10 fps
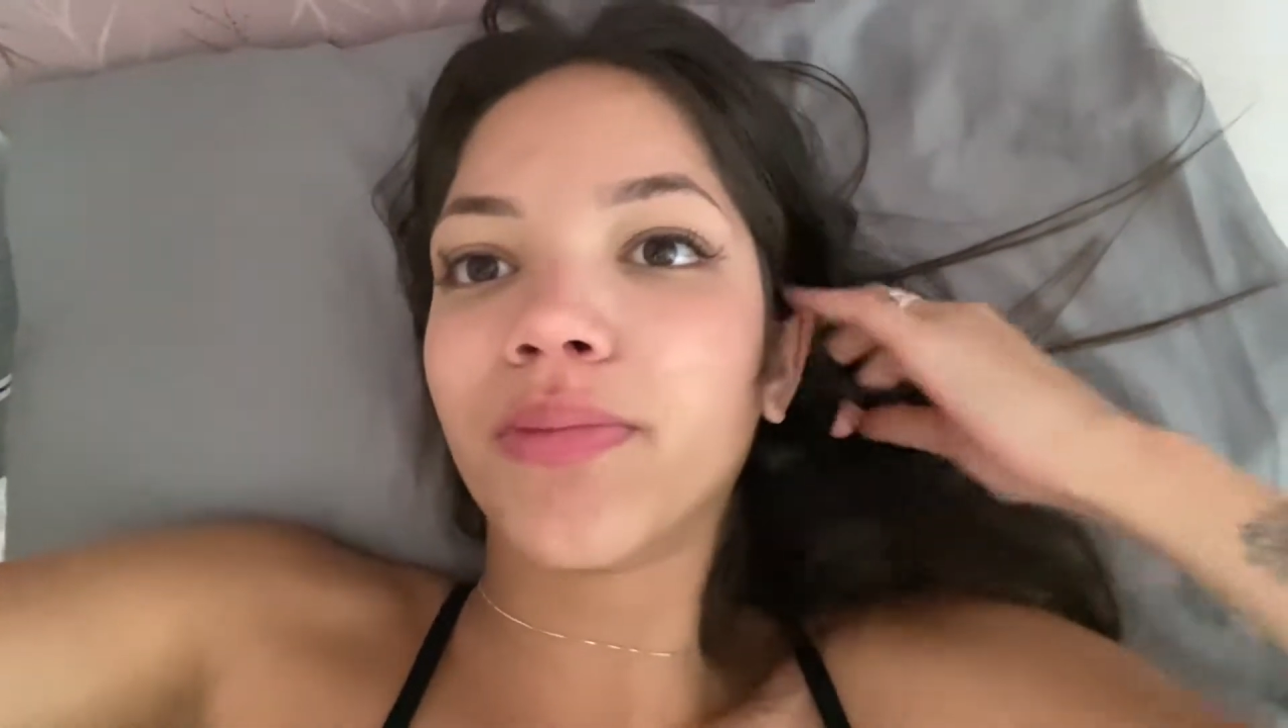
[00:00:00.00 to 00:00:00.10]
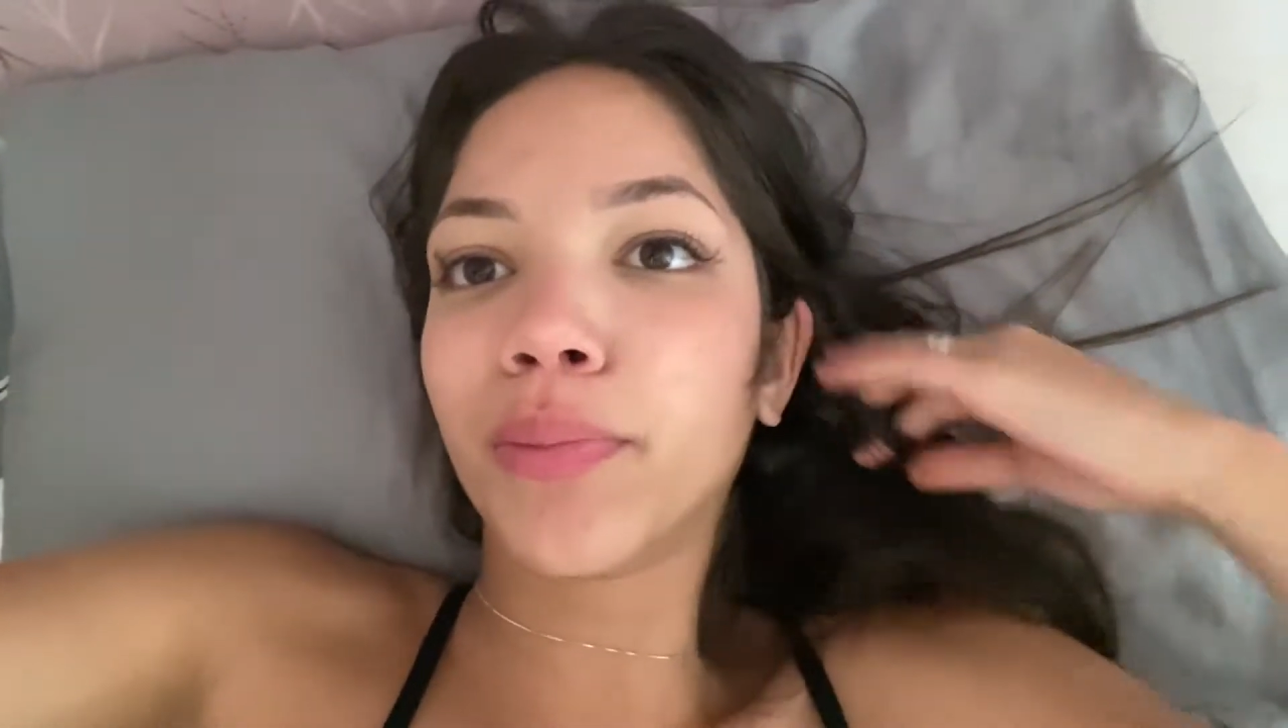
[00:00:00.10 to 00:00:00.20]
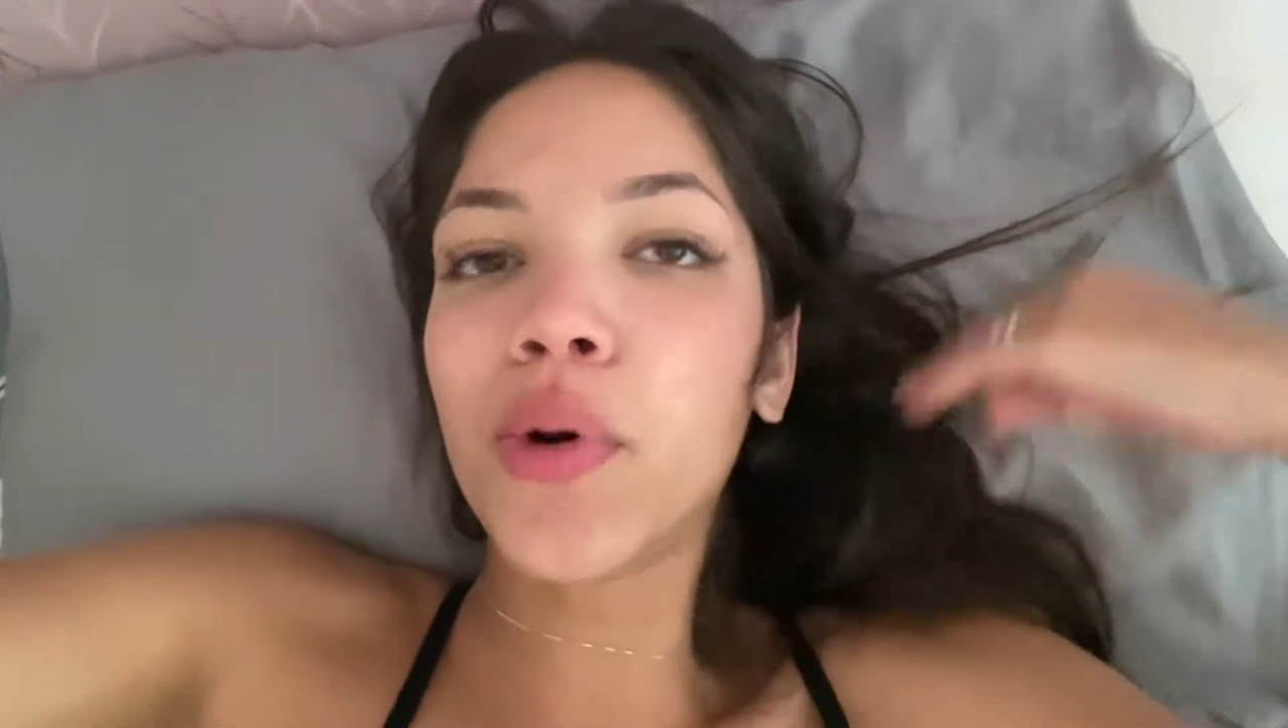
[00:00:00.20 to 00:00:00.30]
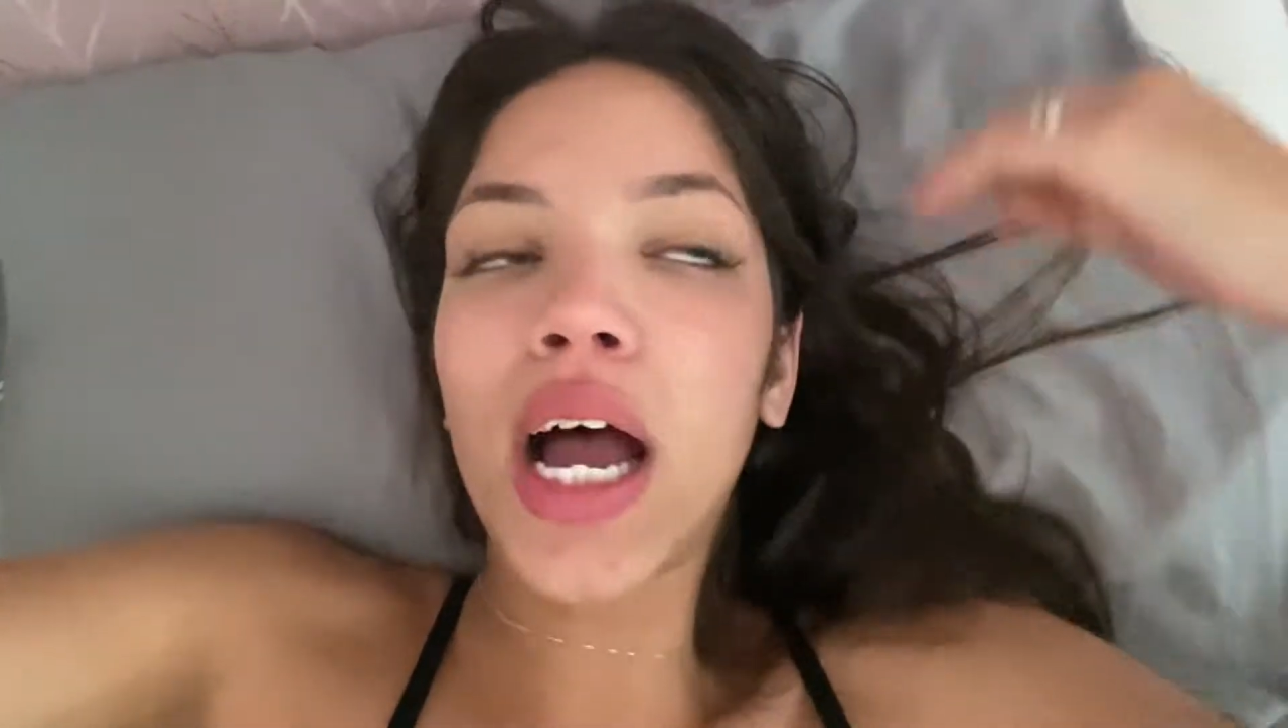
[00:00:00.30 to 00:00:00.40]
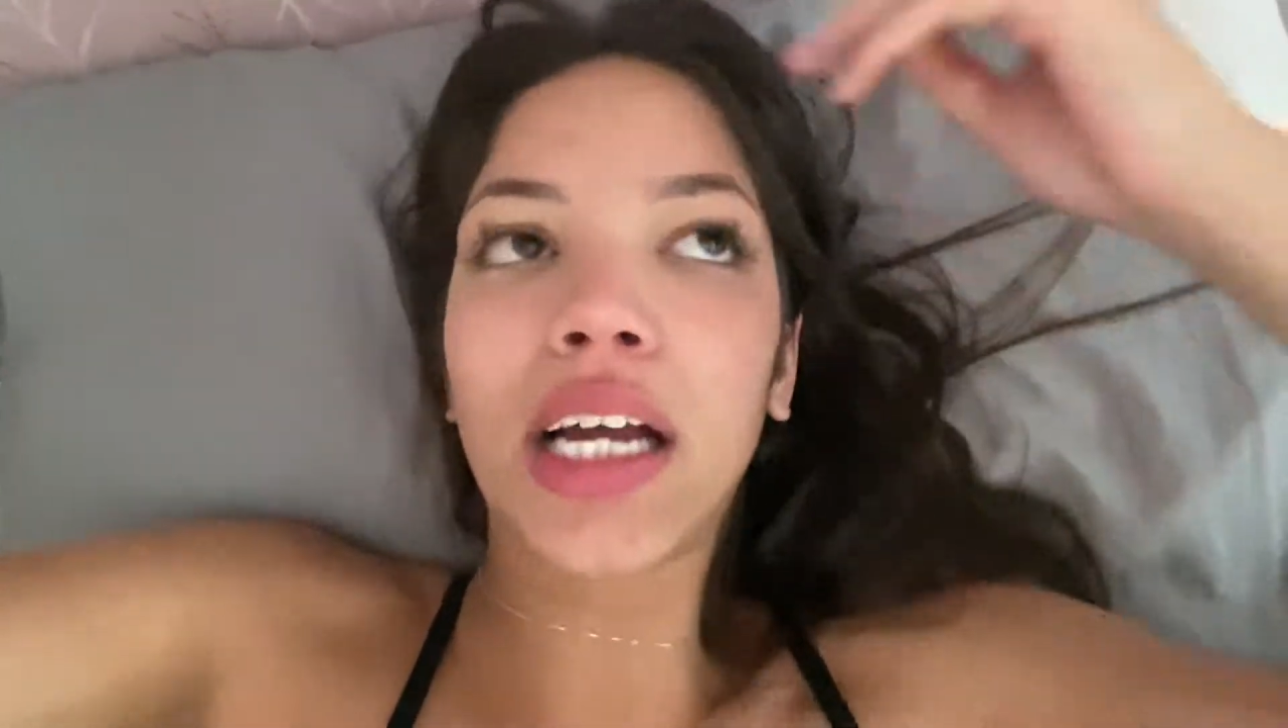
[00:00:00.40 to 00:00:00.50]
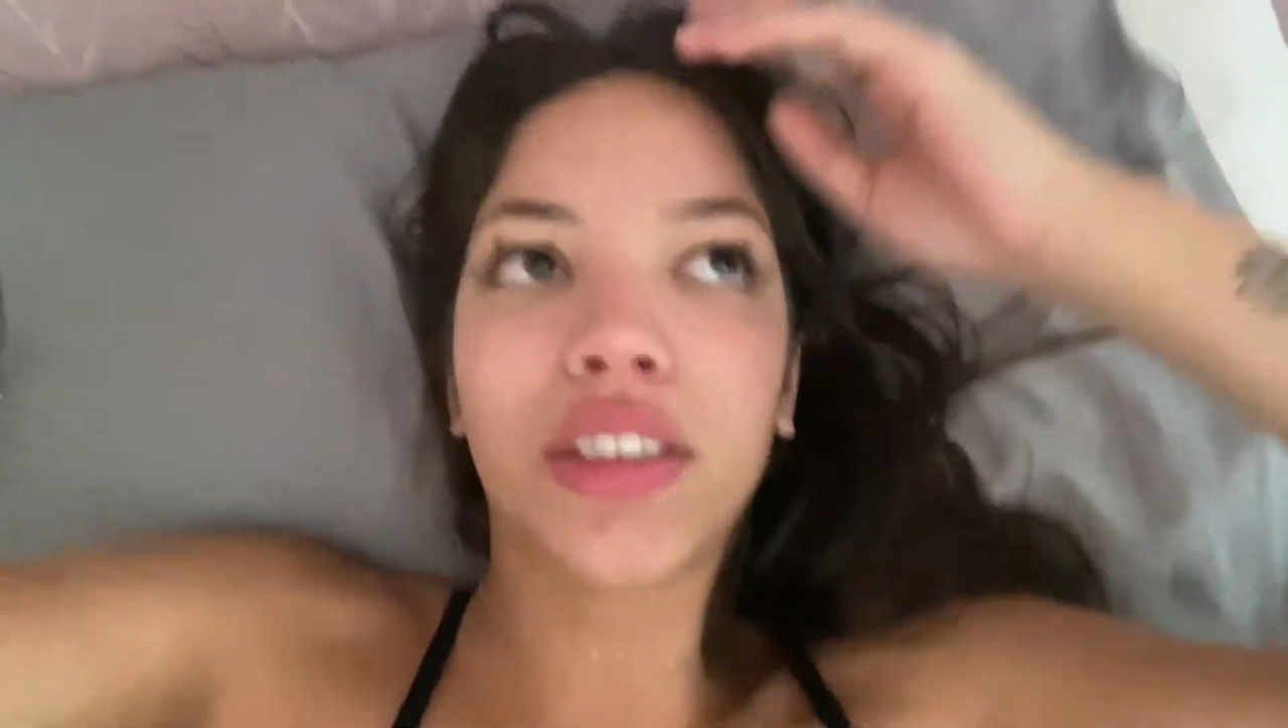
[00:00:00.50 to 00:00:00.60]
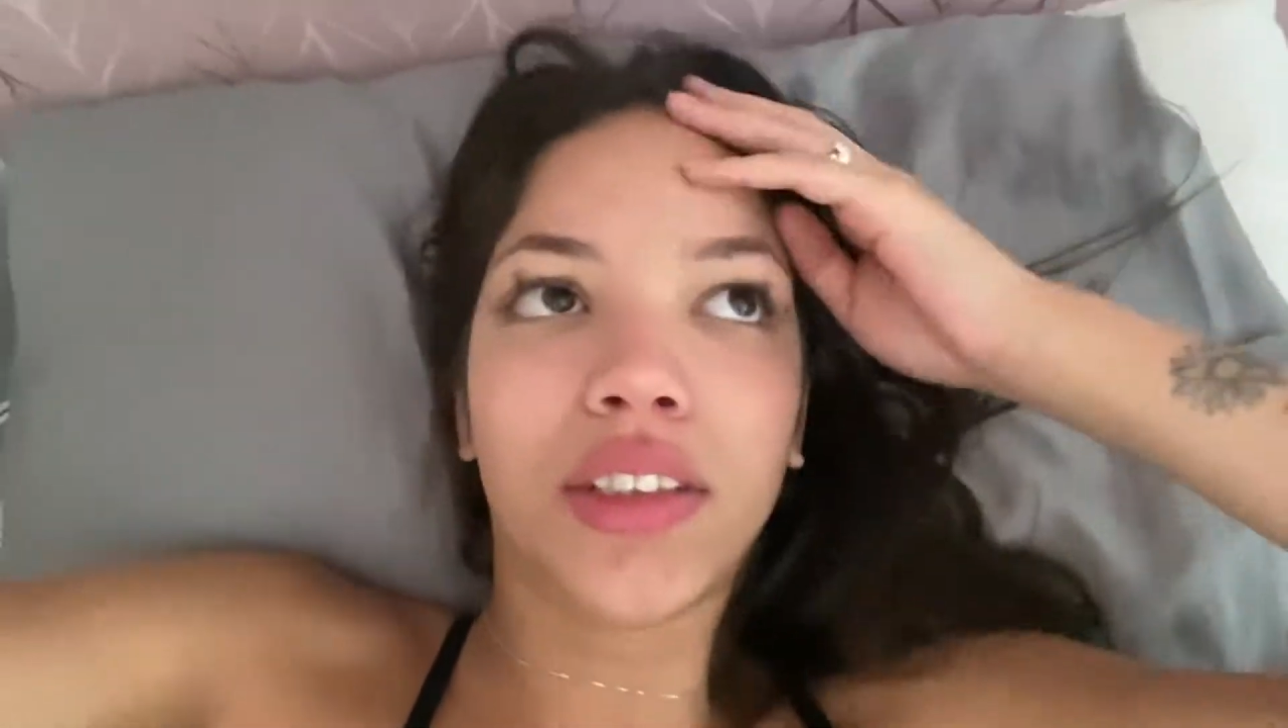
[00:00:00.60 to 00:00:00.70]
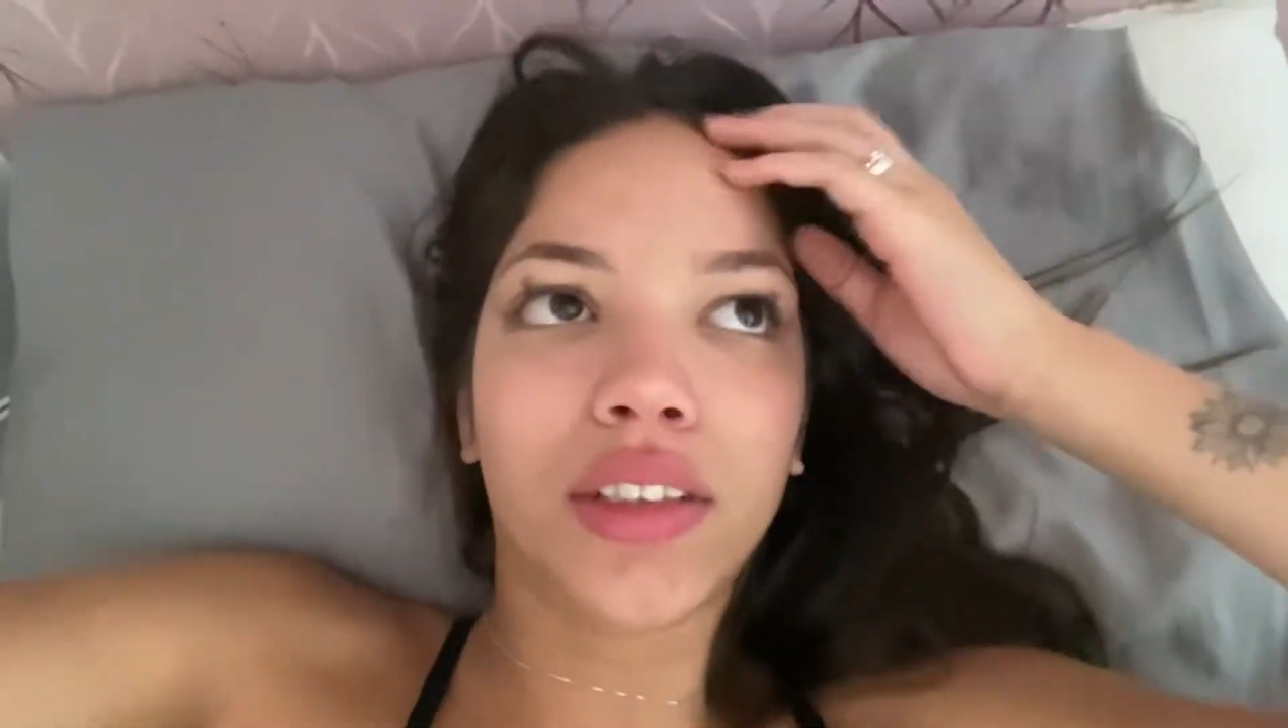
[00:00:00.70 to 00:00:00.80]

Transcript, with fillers: boates,